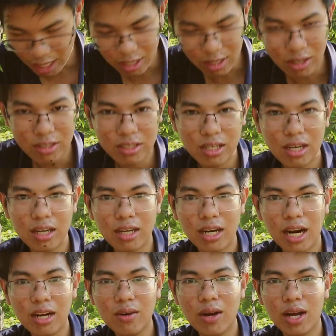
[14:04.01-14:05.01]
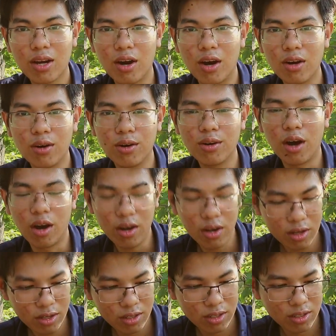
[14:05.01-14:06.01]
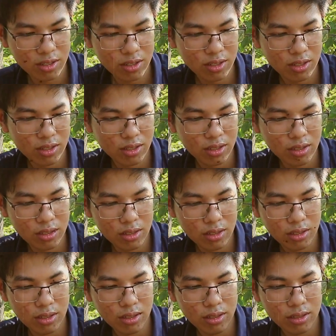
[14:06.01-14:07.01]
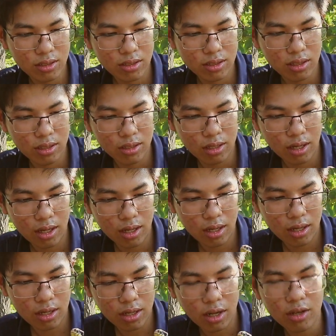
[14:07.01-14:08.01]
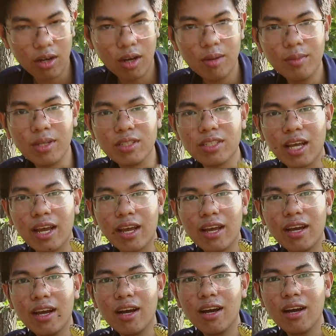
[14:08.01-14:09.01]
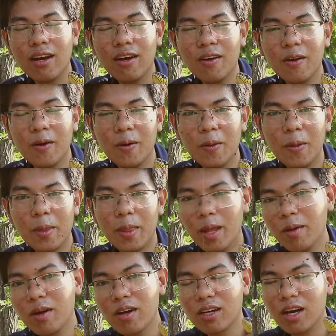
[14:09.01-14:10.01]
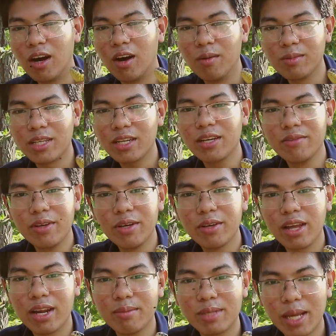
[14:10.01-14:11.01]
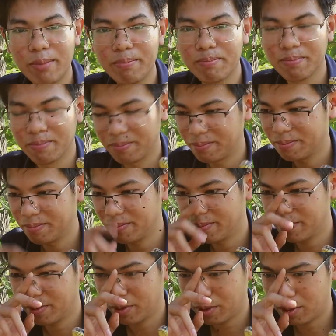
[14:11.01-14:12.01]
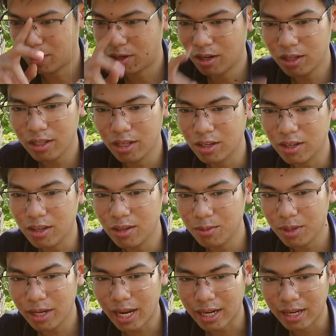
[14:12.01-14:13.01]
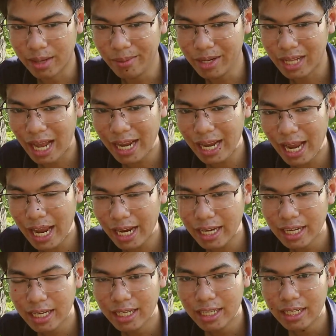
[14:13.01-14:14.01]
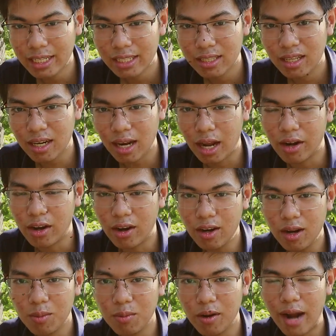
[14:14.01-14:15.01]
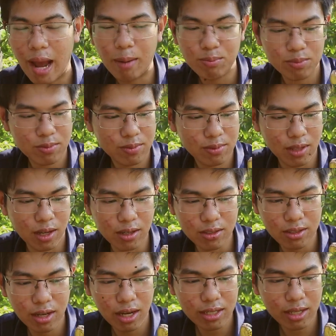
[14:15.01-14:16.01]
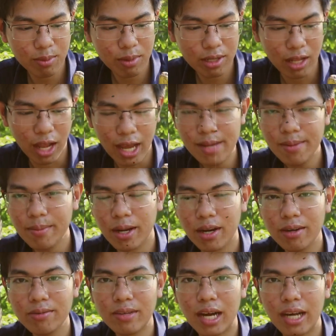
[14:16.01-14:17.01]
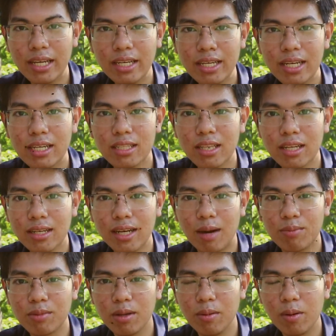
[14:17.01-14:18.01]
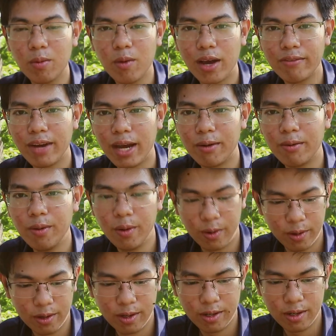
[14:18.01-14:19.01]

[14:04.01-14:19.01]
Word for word: đó là con à, rắn hoa cỏ cổ đỏ thì con đó mình sẽ nếu có cơ hội mình sẽ review cho anh em xem còn nó thì nó có một cái đặc điểm hình thái khác tức là nó không có độc từ ờ, trong cơ thể mà nó phải ờ, tích độc từ bên ngoài vào